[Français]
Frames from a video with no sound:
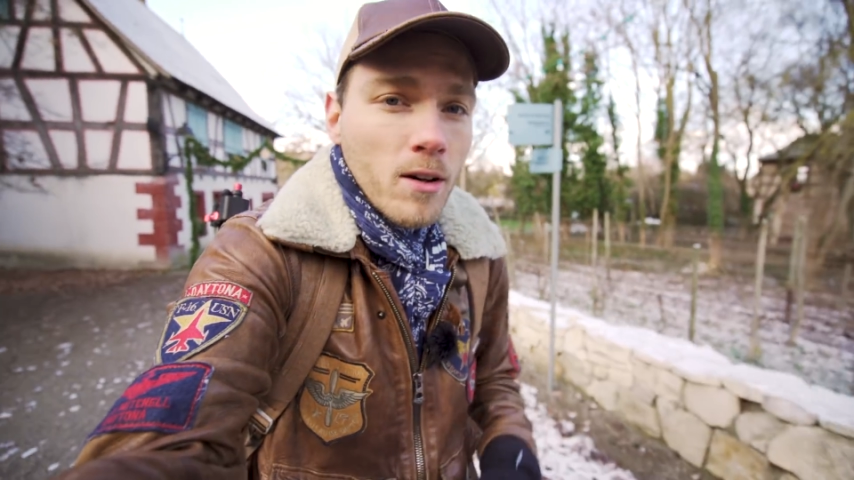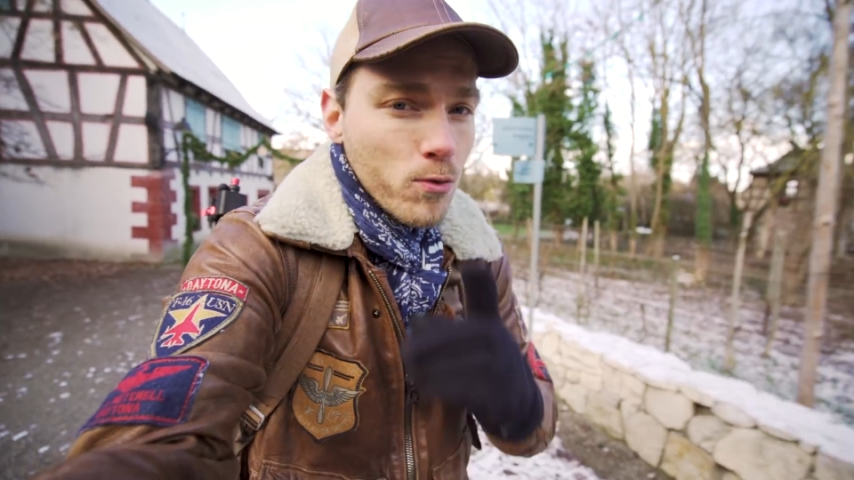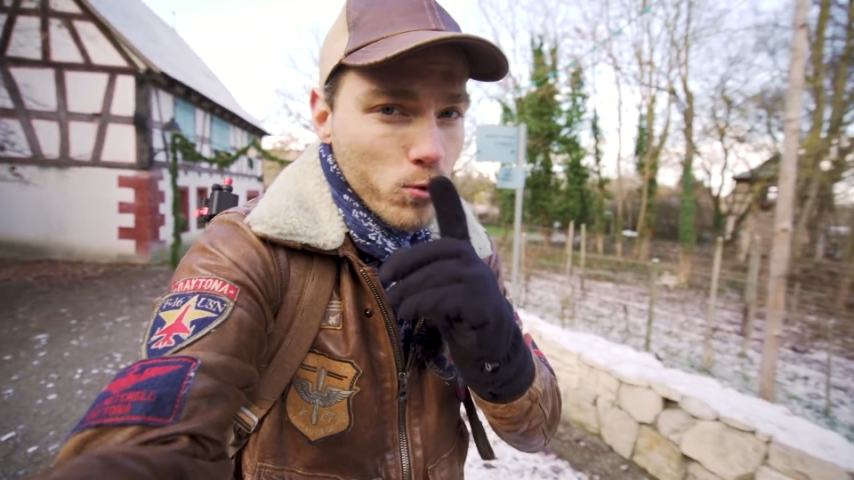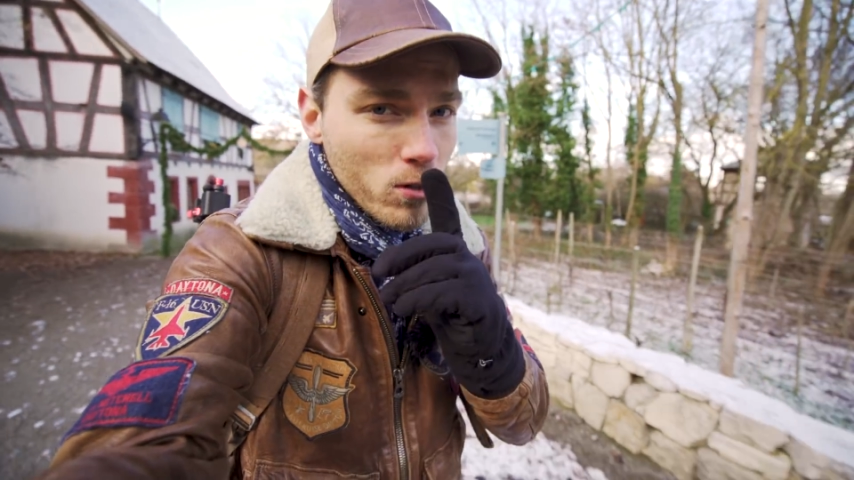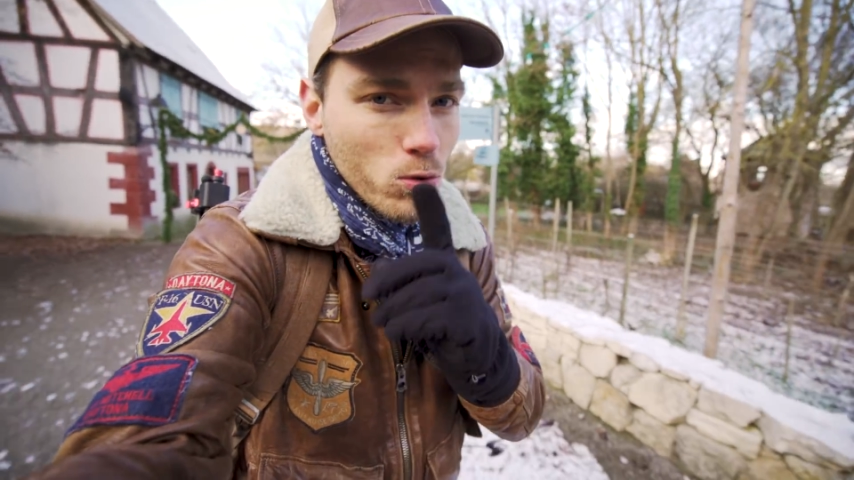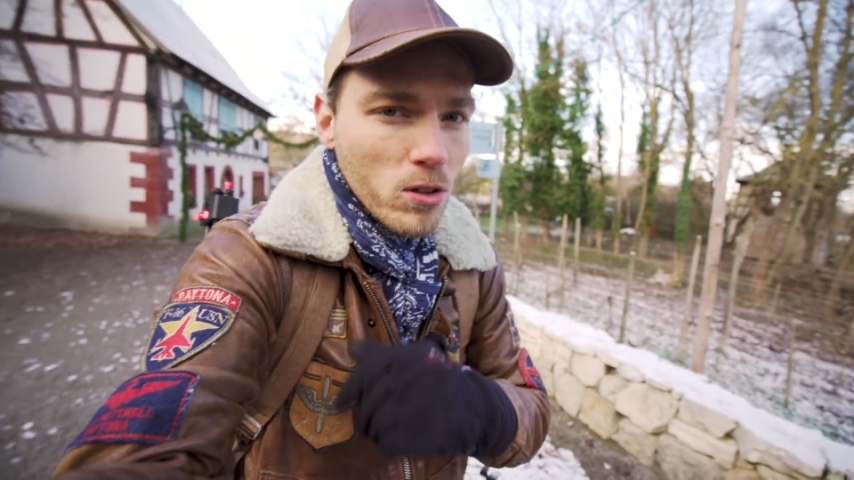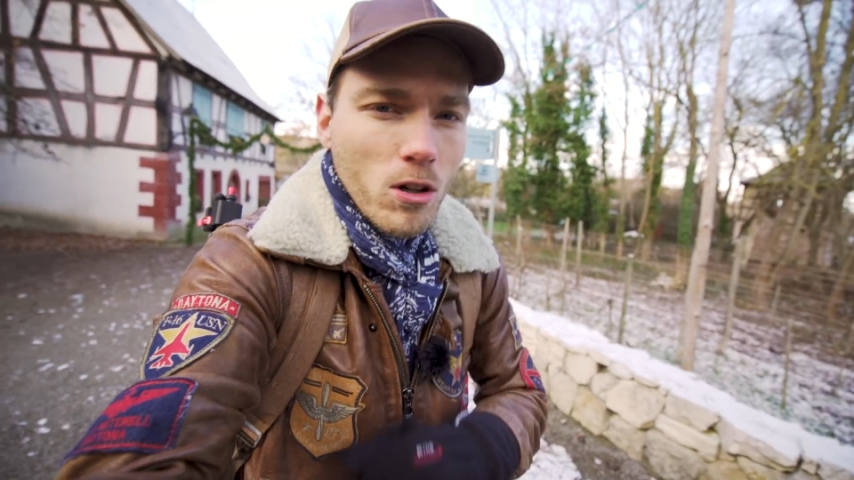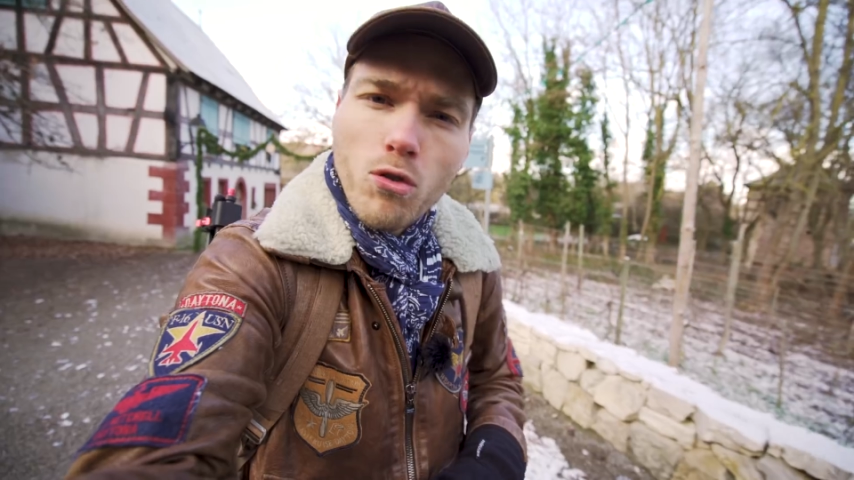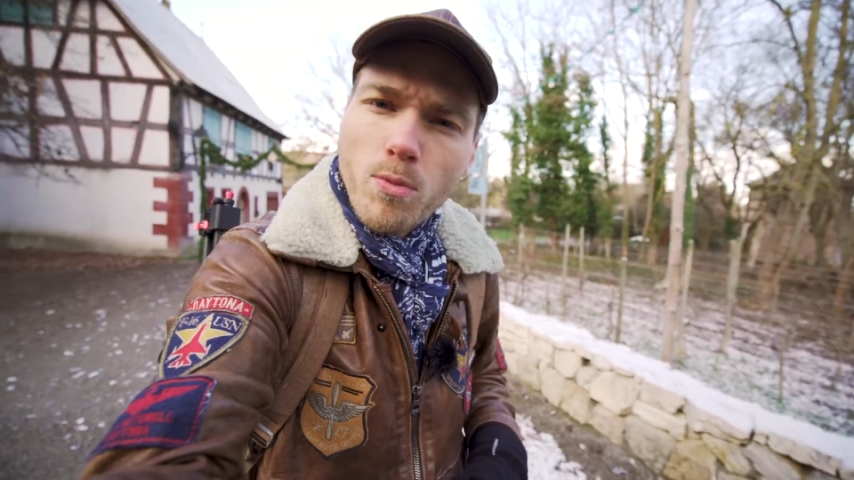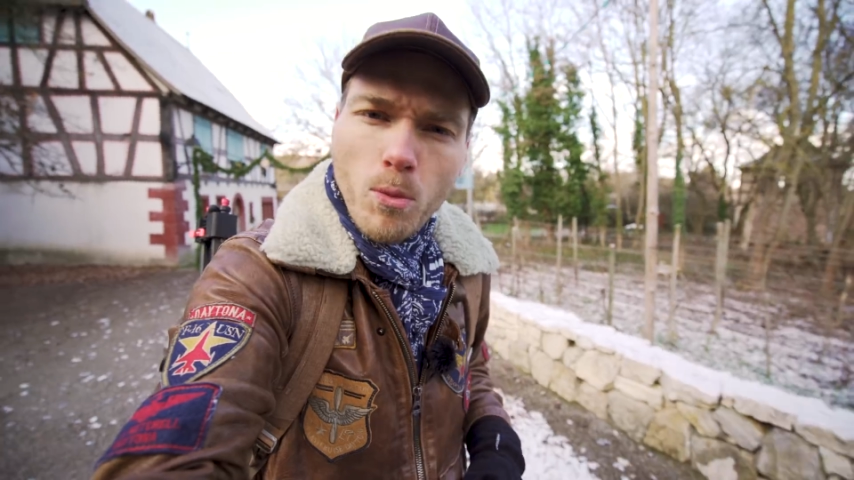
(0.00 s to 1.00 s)
Euh, vous
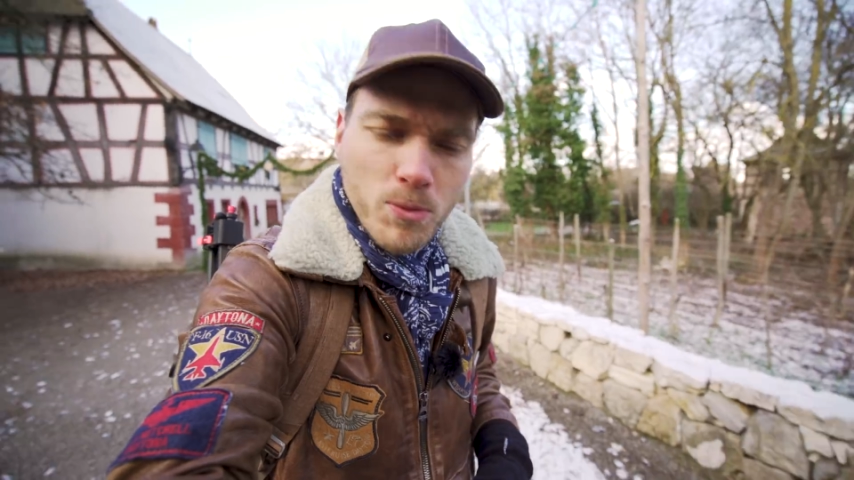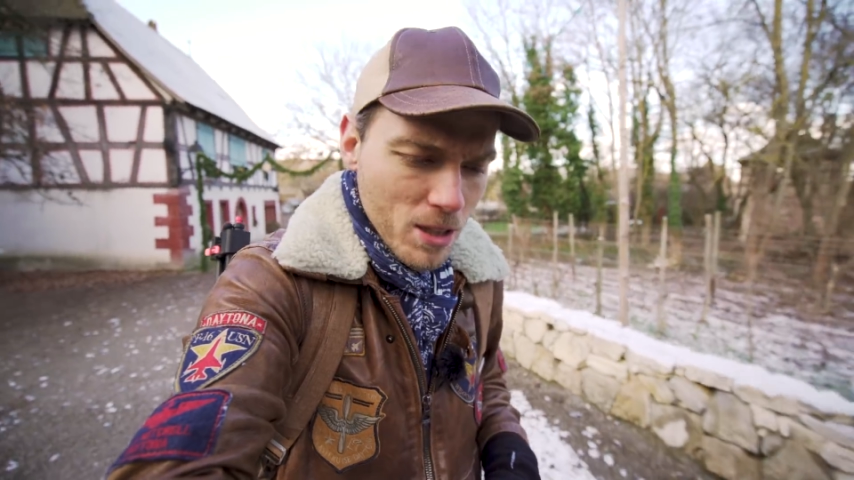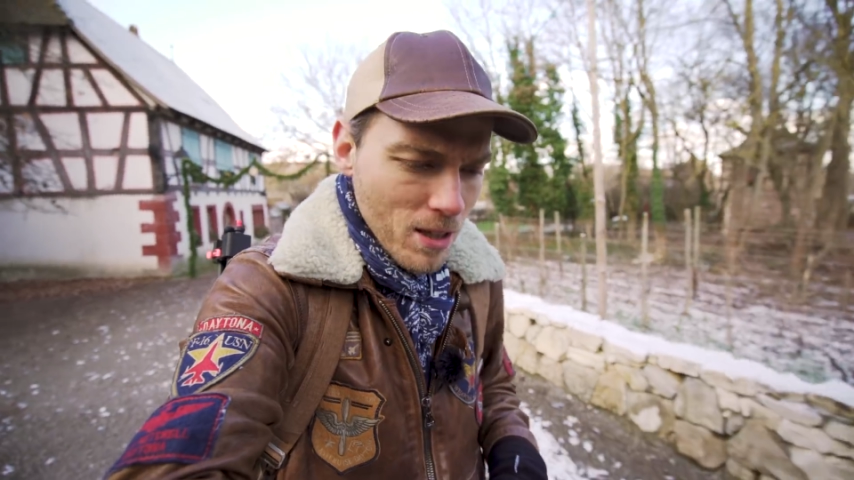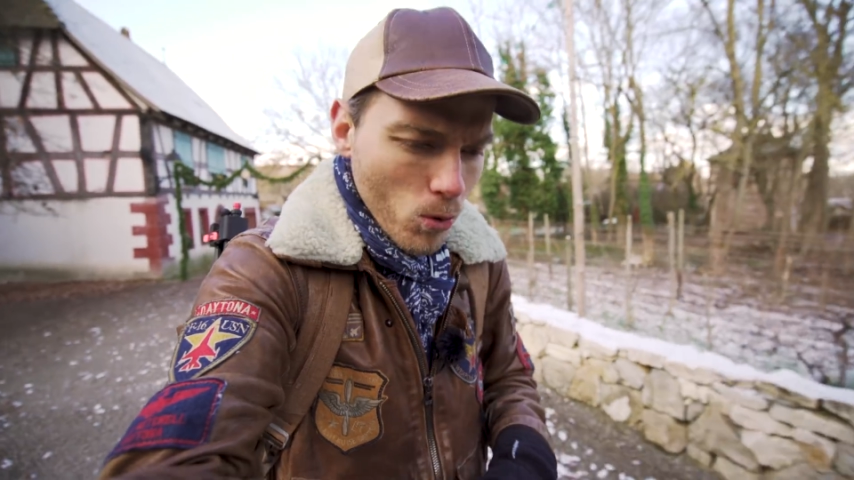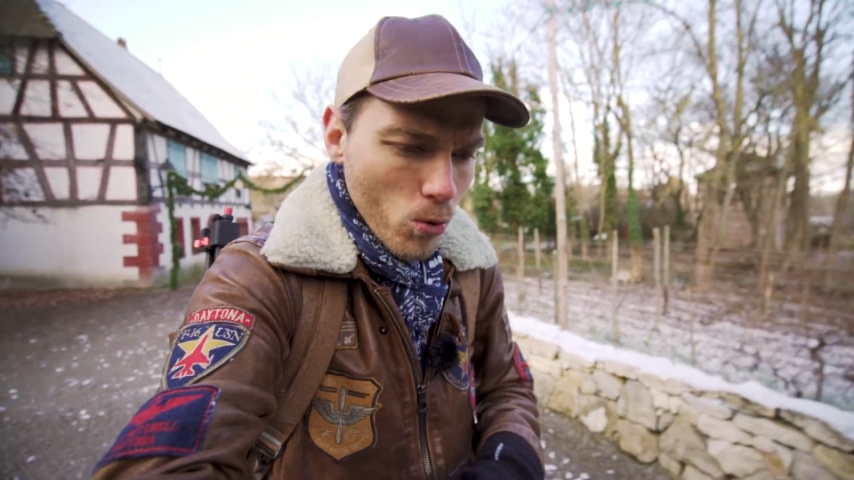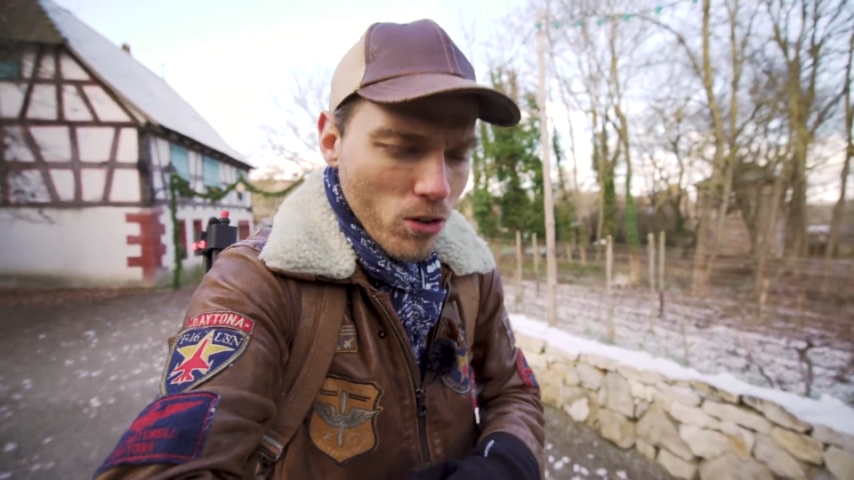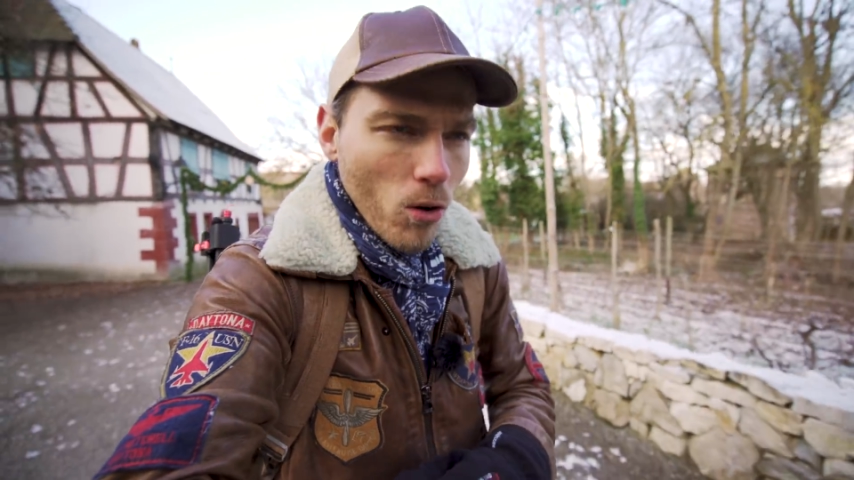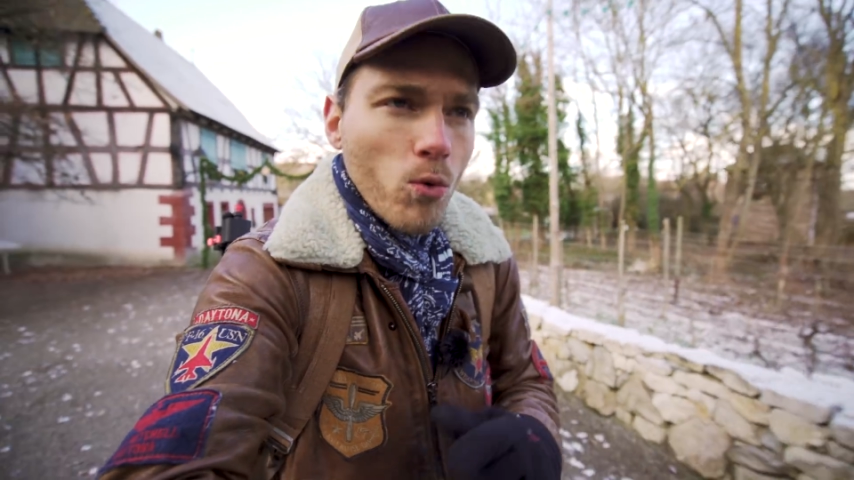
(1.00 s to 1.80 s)
excuserez juste mon petit nez rouge,